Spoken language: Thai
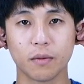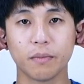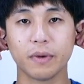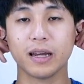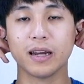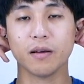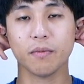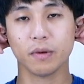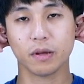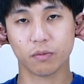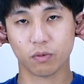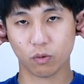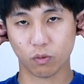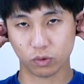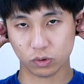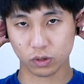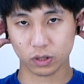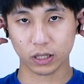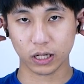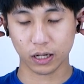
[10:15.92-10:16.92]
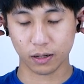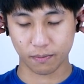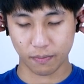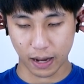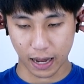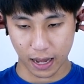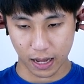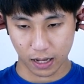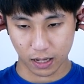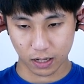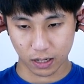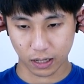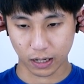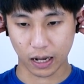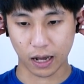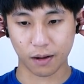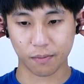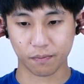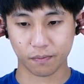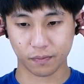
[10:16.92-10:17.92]
ไม่ได้บีบหูจนเกินไปนะ
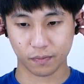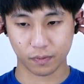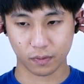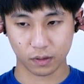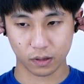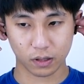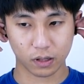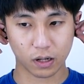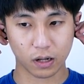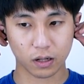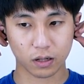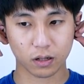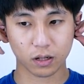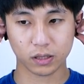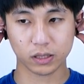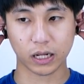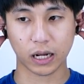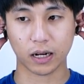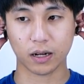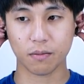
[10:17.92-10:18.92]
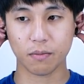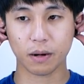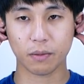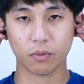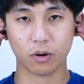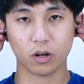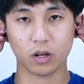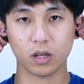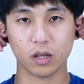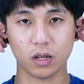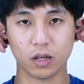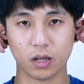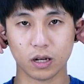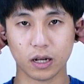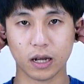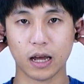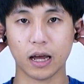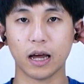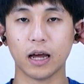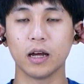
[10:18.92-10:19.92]
ครับก็จัดให้มันพอดี
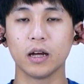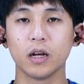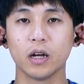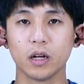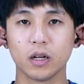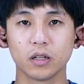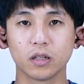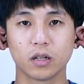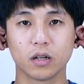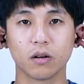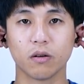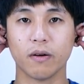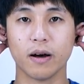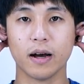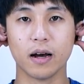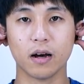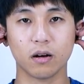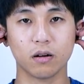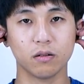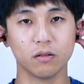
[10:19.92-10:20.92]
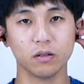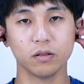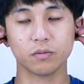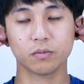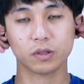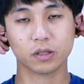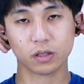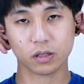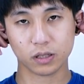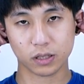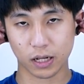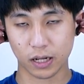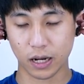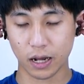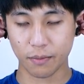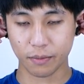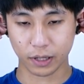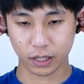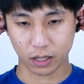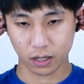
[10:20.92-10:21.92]
นะฮะถือว่าเอ้ยมันก็ใช้
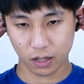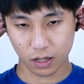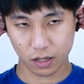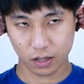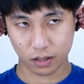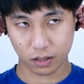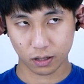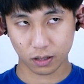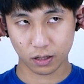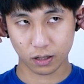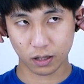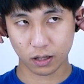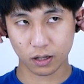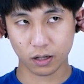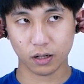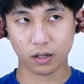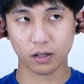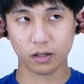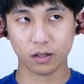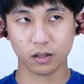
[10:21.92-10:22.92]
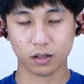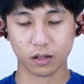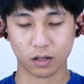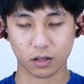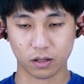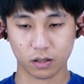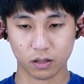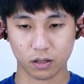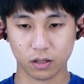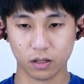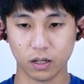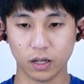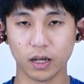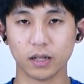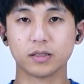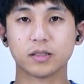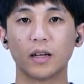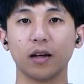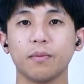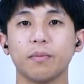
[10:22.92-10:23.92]
ได้เหมือนกันนะเนี่ยเนี่
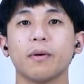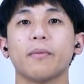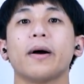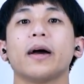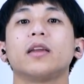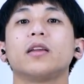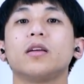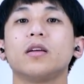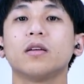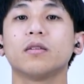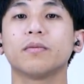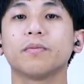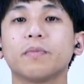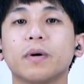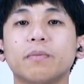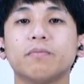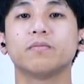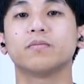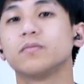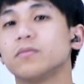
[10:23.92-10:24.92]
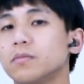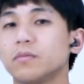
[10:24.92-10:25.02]
ยใส่ประมาณนี้ปึ๊บ